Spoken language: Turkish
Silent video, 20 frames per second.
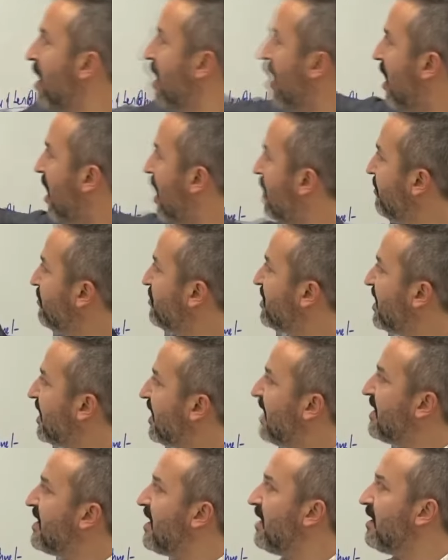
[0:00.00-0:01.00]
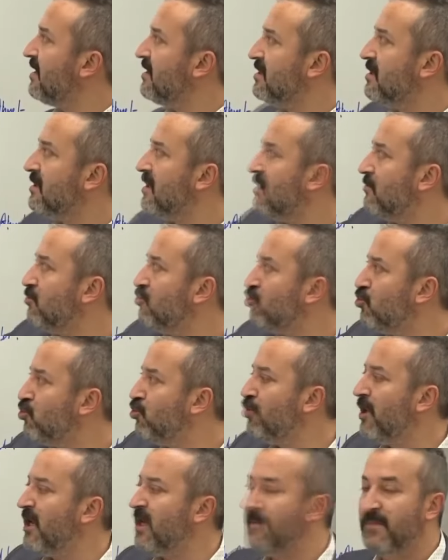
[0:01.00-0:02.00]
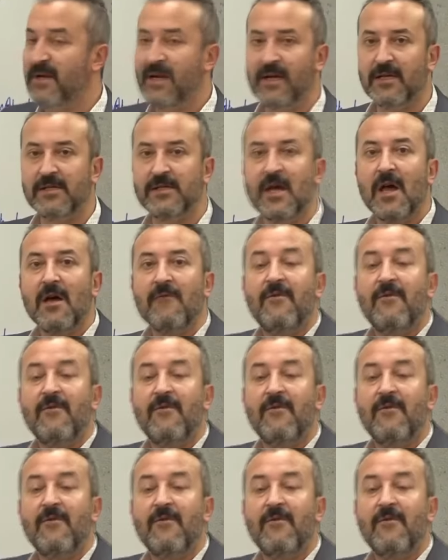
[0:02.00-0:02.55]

Havza genelgesinden şurayı biliniz.